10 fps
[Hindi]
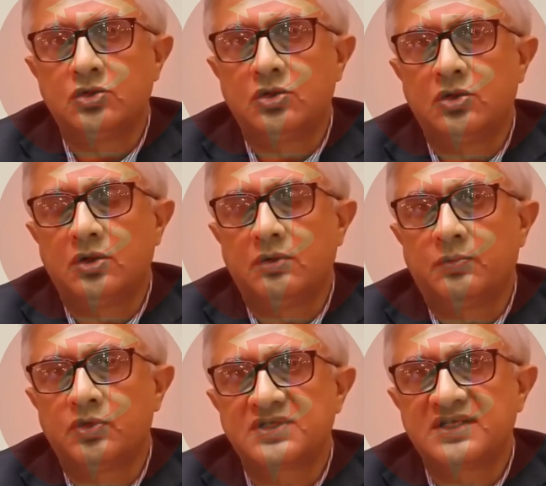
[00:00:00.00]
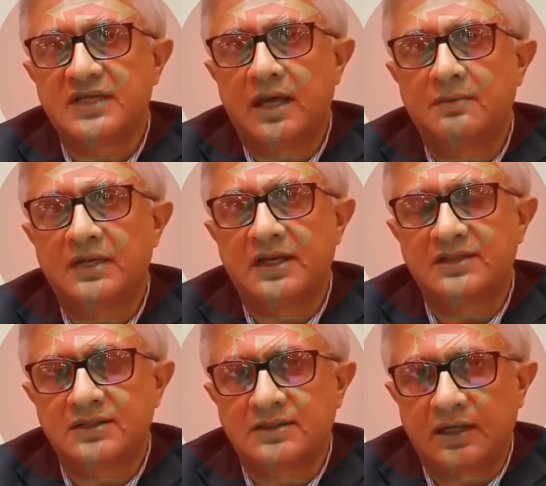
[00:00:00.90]
जो पोस्ट एग्ज़ाम
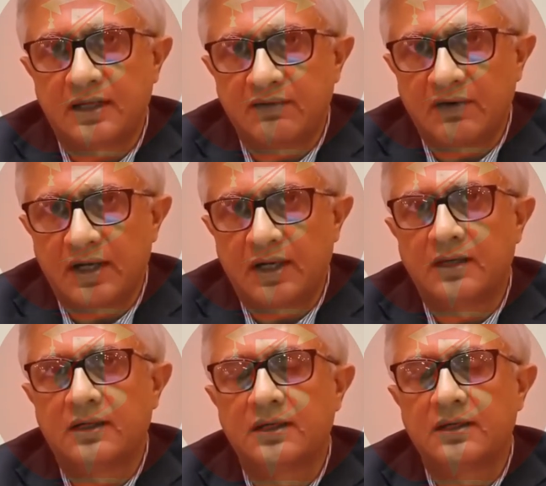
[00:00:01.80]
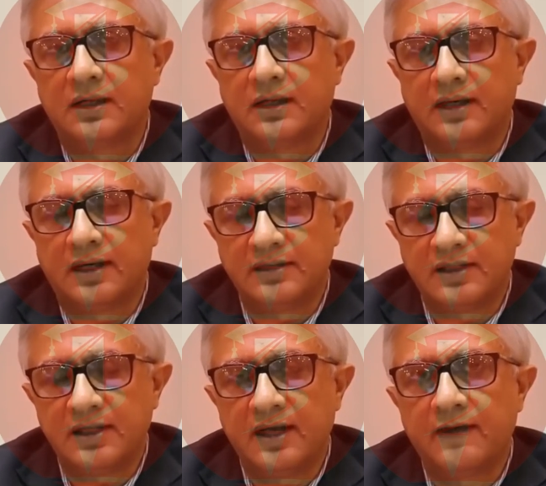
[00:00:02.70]
एनालिसिस करने वाला
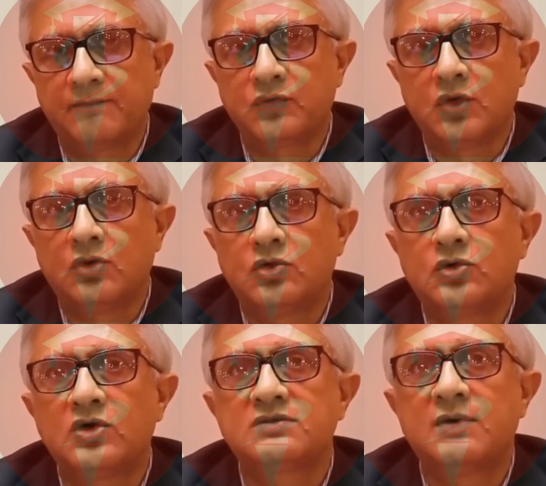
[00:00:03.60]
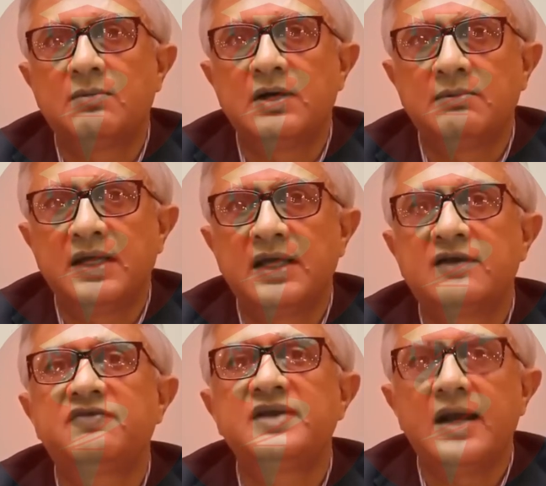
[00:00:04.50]
एंटिटी है उनको इस मामले में
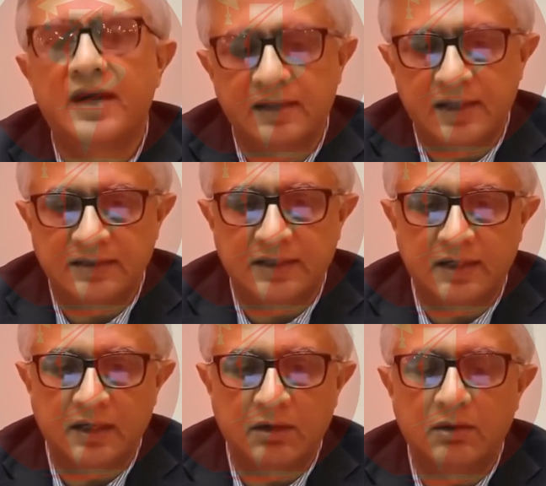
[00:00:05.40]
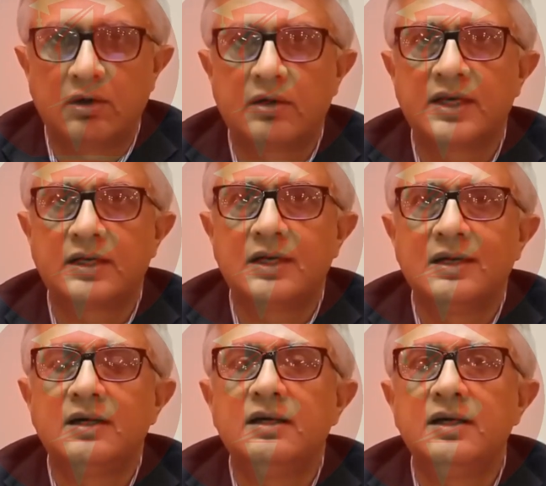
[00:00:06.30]
एक फ्री हैंड दिया जाएगा और एक
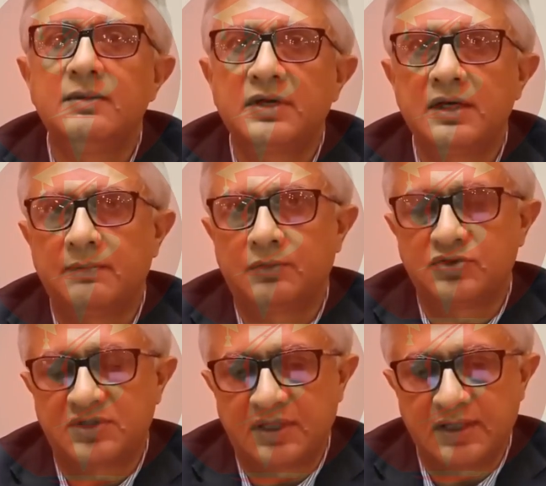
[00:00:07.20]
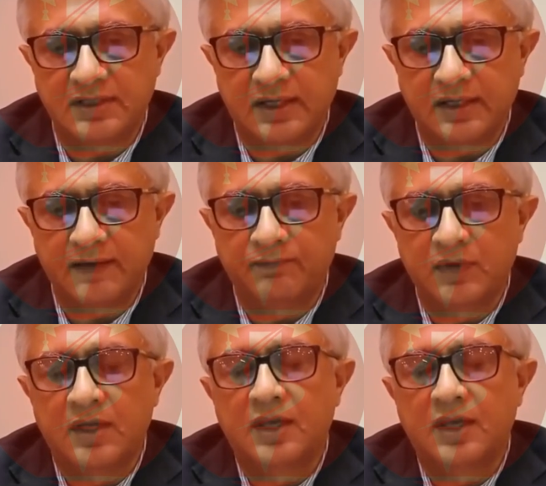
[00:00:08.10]
लिबरल अप्रोच रखी जाएगी